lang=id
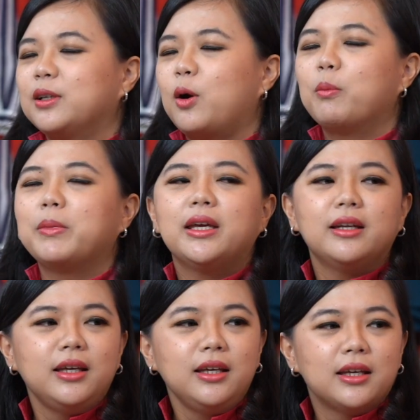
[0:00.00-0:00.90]
Roaming
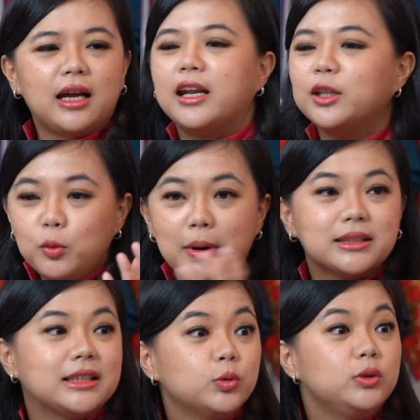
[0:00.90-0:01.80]
nih, gandeng tuh
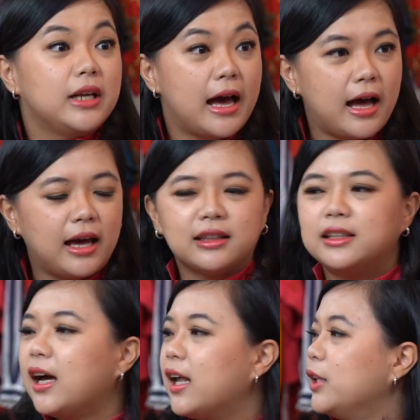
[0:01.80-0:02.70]
bahasa Sunda,
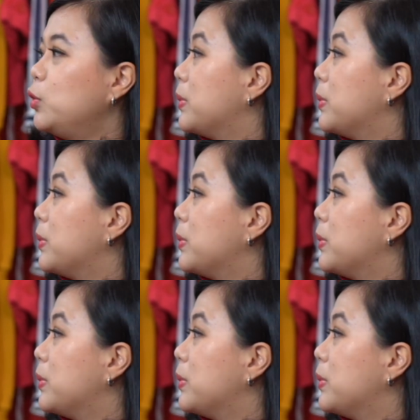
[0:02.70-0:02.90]
artinya kalian tuh